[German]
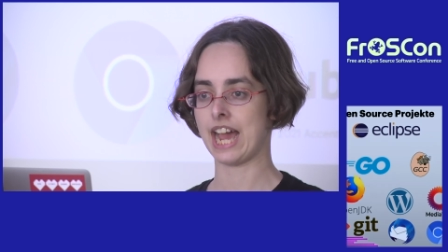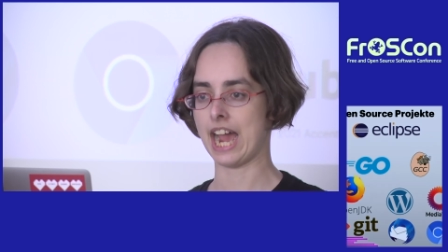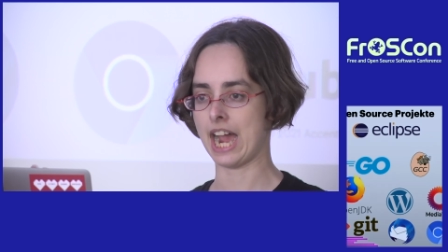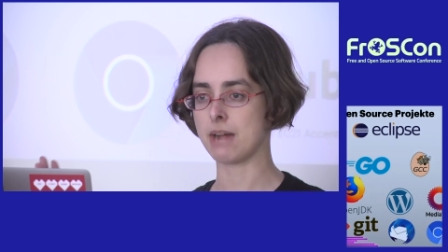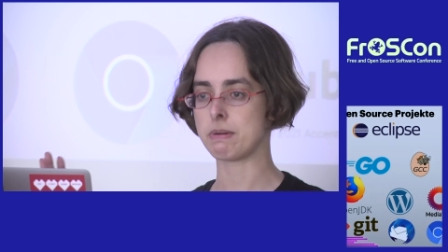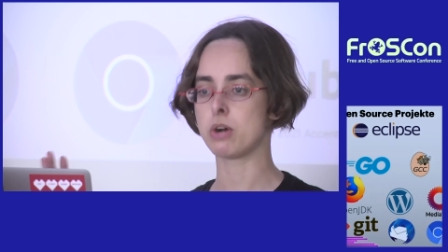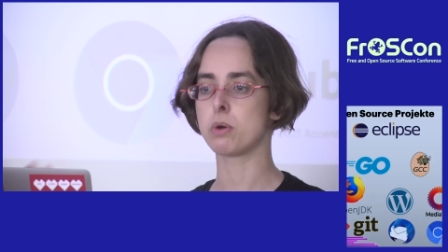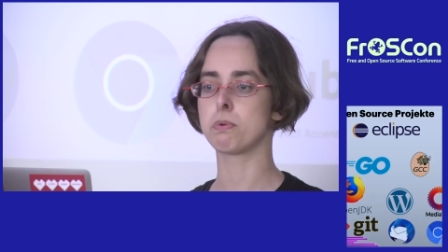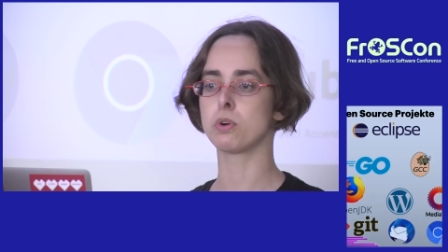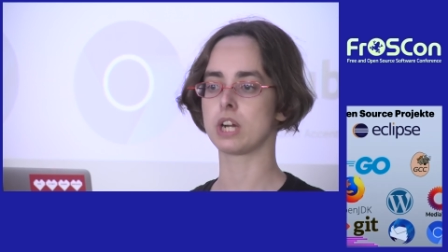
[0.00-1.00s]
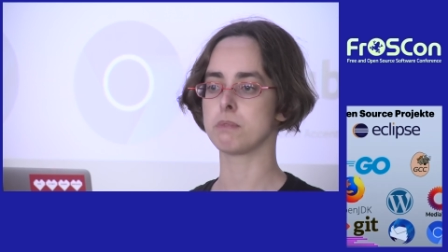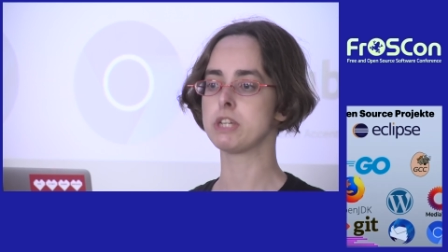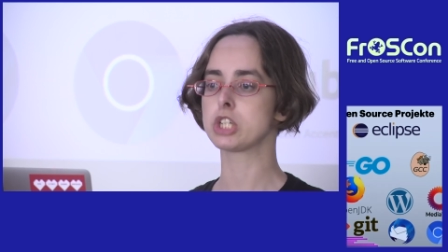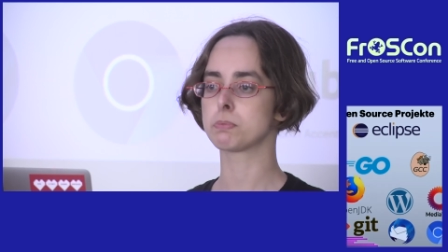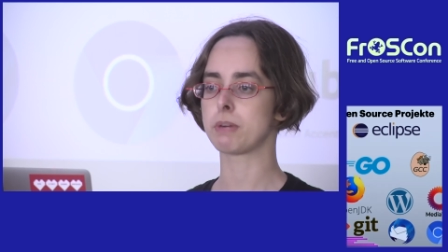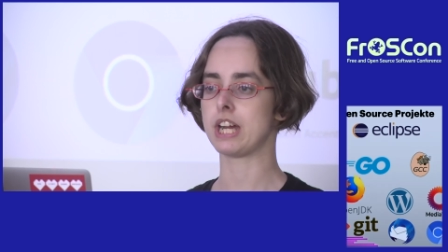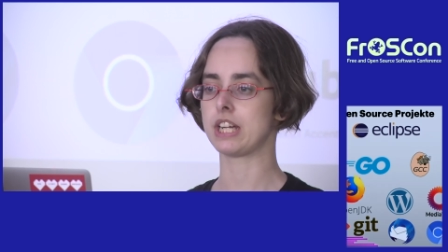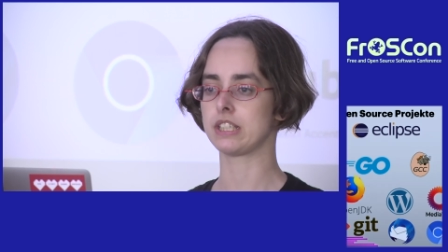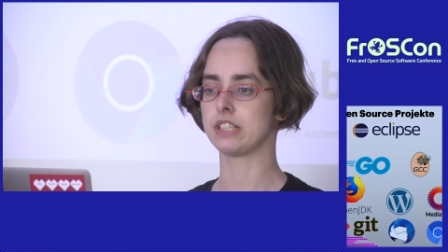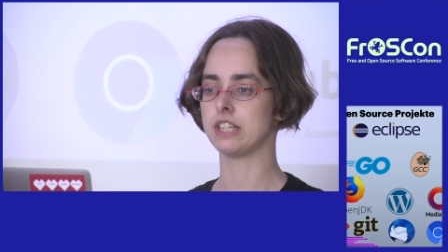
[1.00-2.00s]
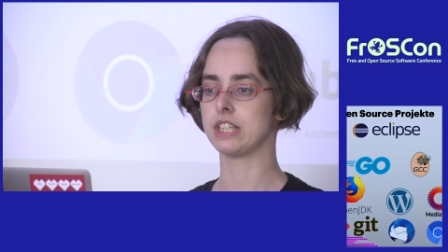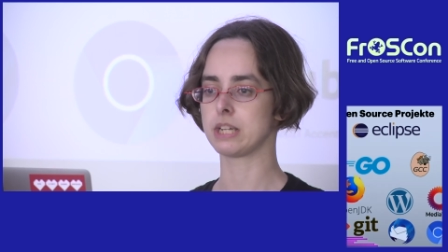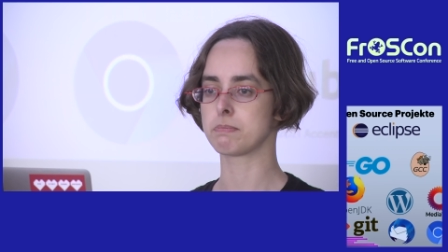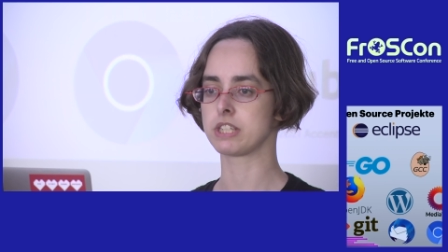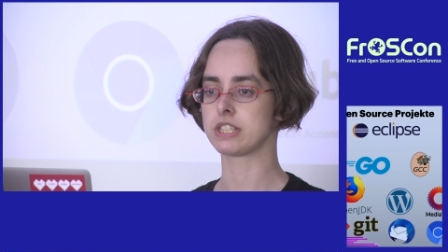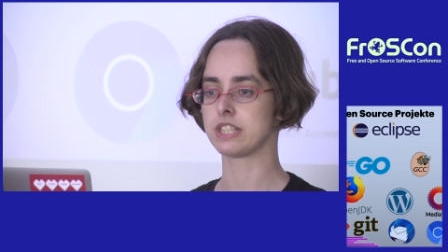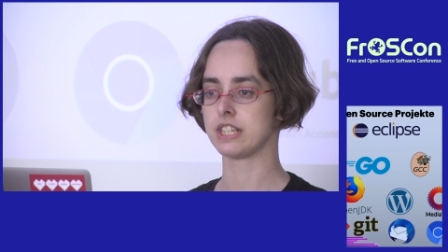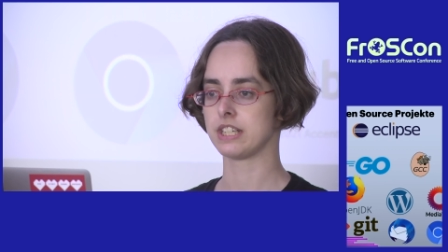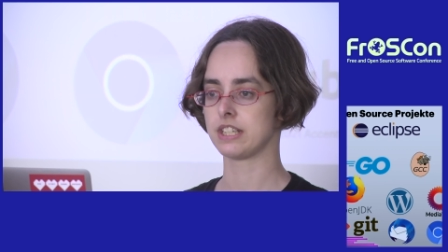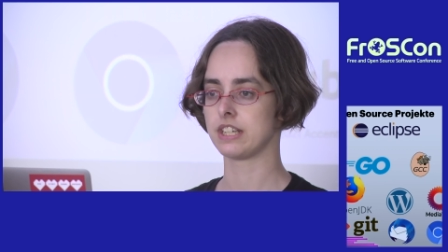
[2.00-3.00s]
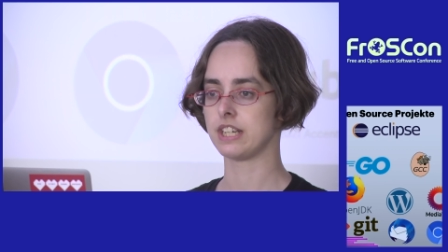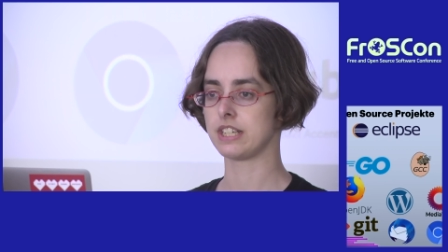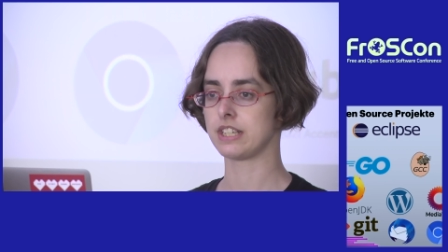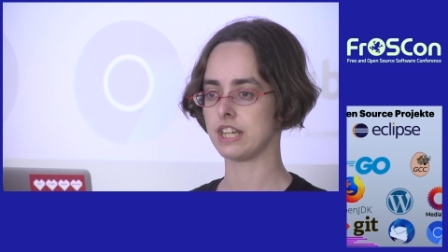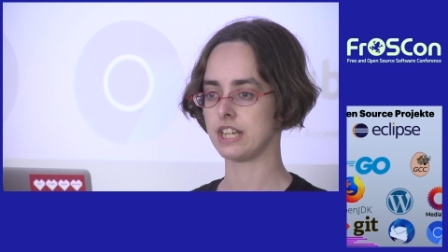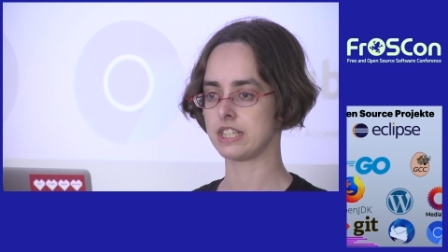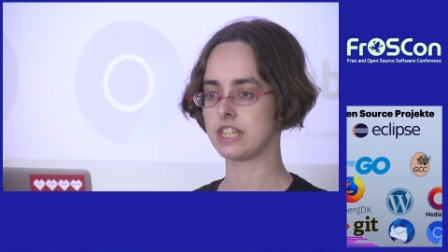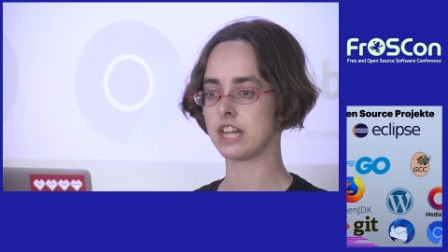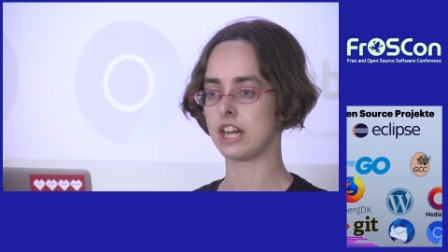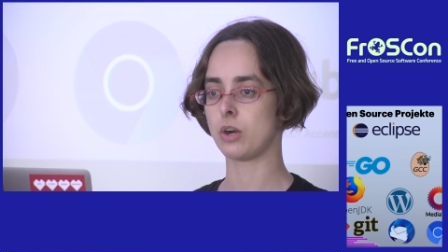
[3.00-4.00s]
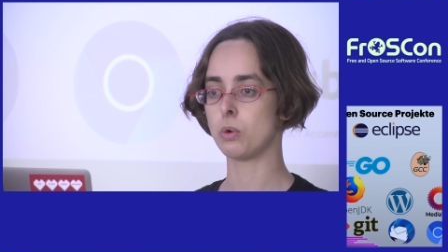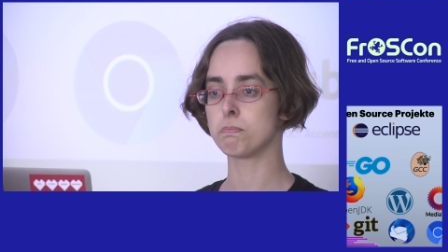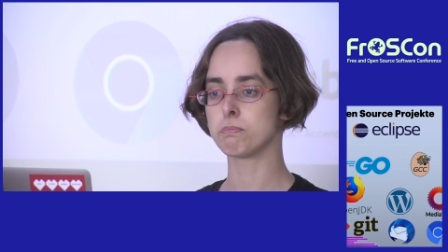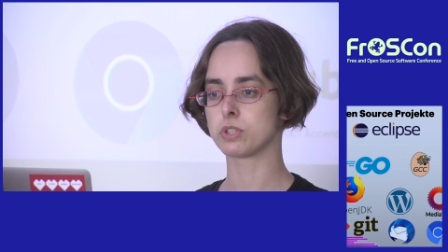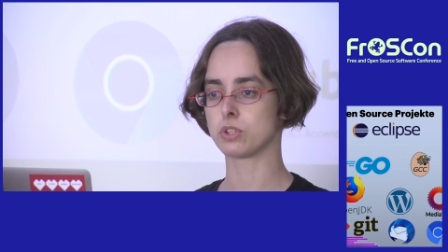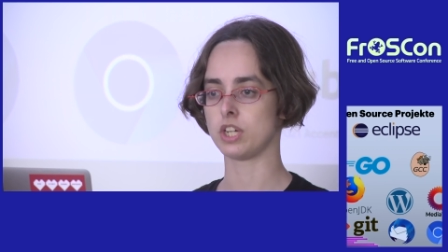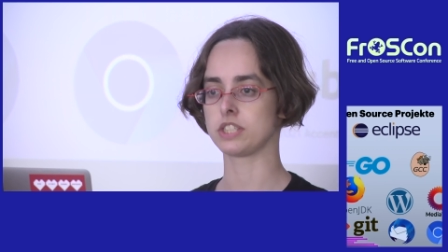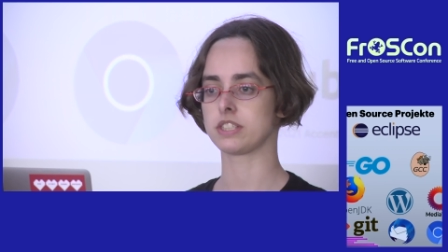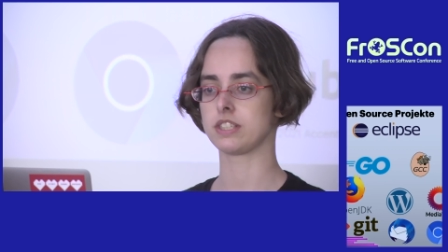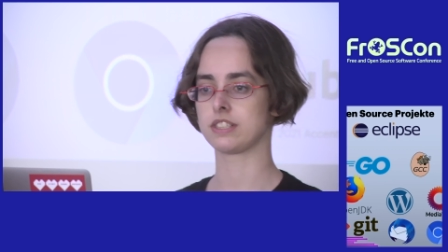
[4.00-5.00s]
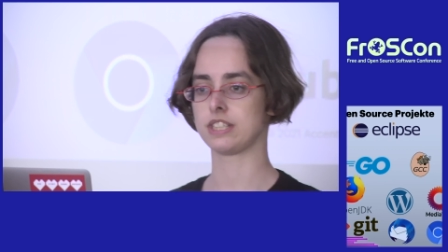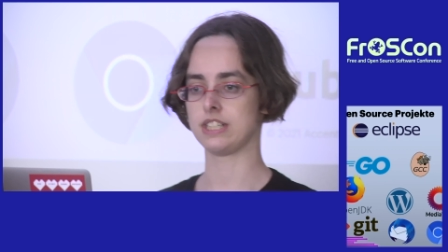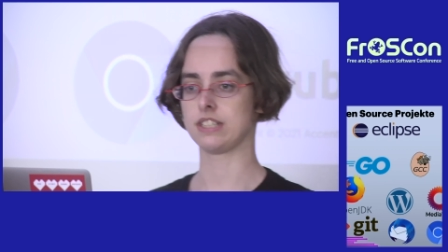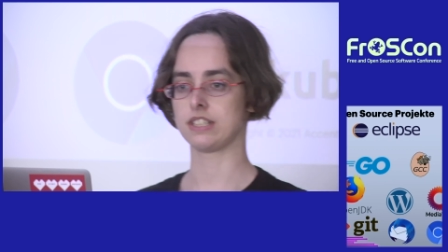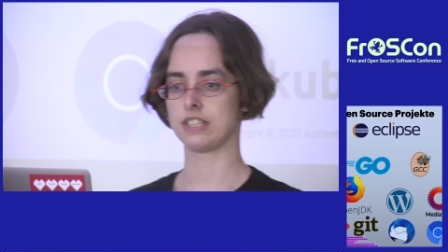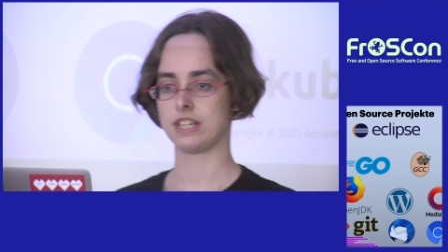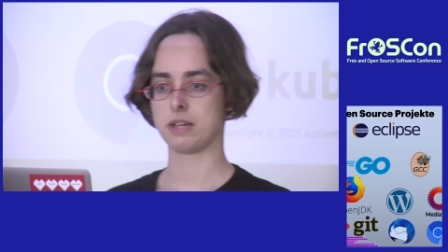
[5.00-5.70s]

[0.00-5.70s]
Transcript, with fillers: Aber auch Programmiersprachen äh, gibt es, äh, äh, die Open Source sind.